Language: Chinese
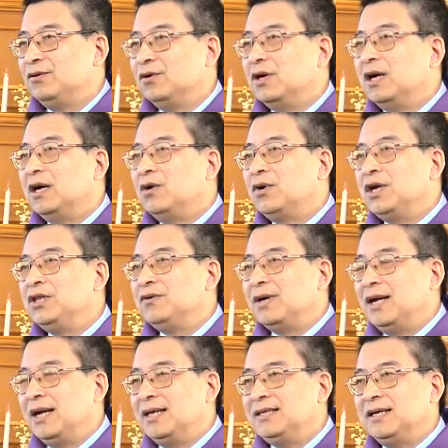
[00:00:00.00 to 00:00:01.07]
我换句
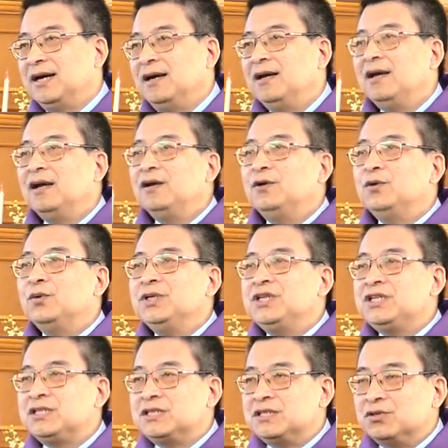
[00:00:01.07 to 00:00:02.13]
话来讲，如果
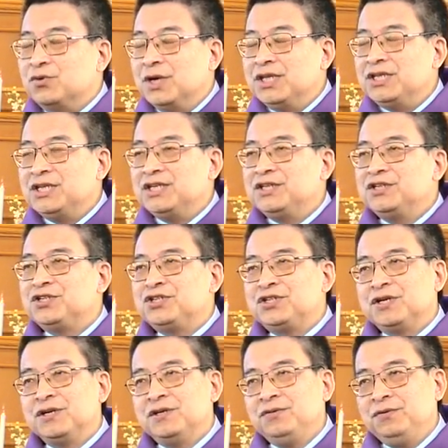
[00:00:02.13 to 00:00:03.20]
你只关心
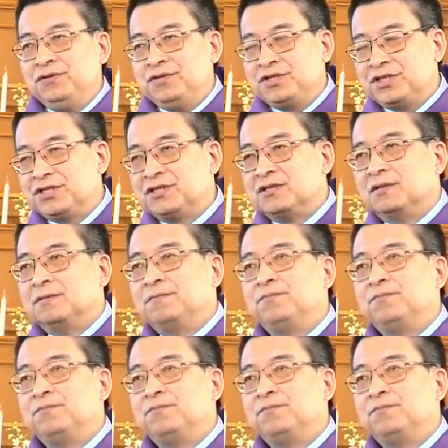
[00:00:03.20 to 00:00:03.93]
生与死，